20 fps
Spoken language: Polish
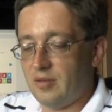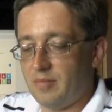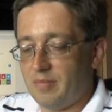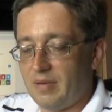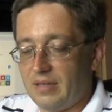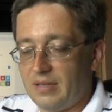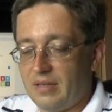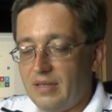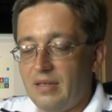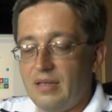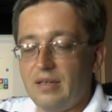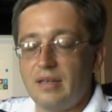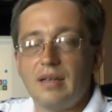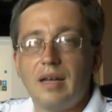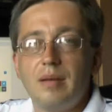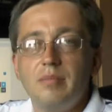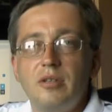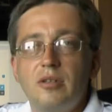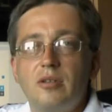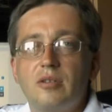to pan
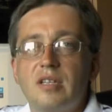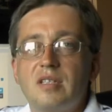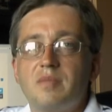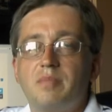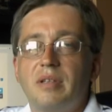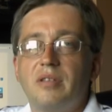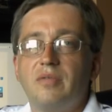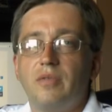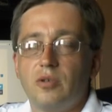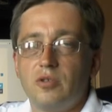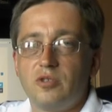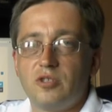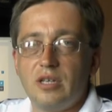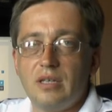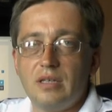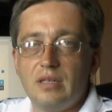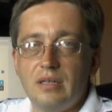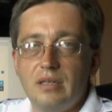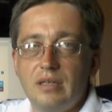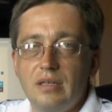Kamil oraz pan
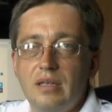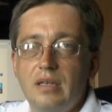Wojciech